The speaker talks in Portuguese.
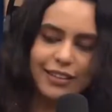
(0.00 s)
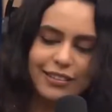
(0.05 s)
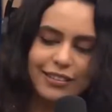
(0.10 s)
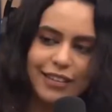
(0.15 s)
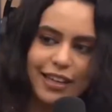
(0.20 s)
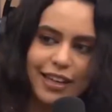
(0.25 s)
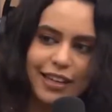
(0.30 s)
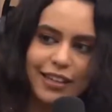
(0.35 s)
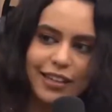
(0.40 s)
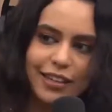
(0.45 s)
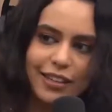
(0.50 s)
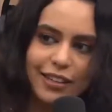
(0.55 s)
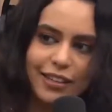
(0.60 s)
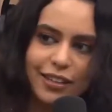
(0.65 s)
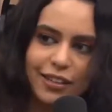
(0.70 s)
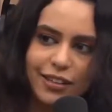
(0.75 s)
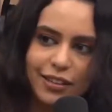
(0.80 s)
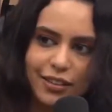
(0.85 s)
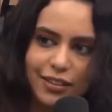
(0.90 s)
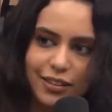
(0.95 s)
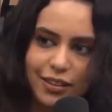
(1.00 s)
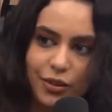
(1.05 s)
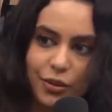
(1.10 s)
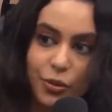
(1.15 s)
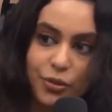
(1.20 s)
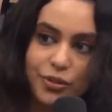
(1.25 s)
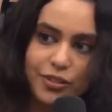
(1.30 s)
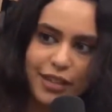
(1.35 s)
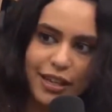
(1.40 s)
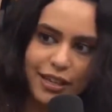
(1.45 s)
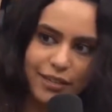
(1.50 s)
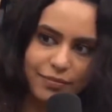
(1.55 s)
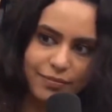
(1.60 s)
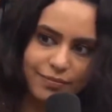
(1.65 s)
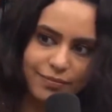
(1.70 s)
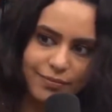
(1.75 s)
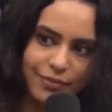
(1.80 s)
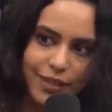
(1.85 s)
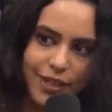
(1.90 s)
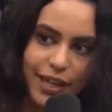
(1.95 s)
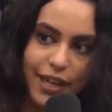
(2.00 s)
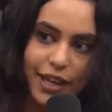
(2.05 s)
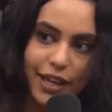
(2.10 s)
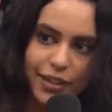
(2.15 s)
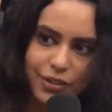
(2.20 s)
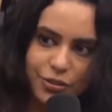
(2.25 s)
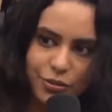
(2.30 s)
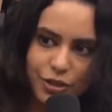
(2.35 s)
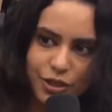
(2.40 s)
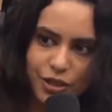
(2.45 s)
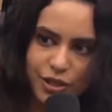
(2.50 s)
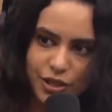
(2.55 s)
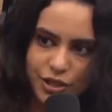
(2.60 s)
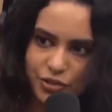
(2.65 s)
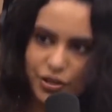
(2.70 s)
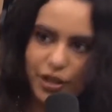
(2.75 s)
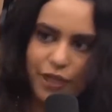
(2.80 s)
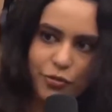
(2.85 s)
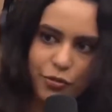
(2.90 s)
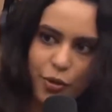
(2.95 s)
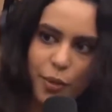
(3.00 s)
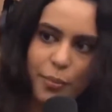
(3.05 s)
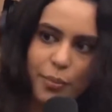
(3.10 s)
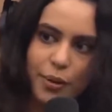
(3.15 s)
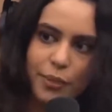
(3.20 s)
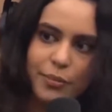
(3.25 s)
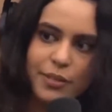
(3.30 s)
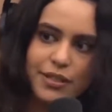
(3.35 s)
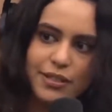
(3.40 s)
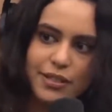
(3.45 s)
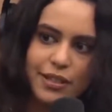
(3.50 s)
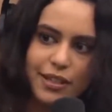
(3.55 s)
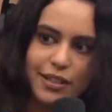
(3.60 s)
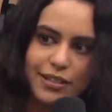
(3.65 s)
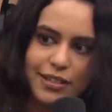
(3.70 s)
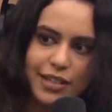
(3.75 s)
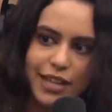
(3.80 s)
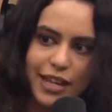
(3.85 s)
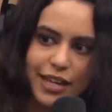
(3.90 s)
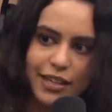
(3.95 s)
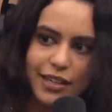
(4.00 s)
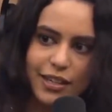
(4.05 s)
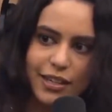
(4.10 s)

série O 100? The 100? Você já viu a premissa da série?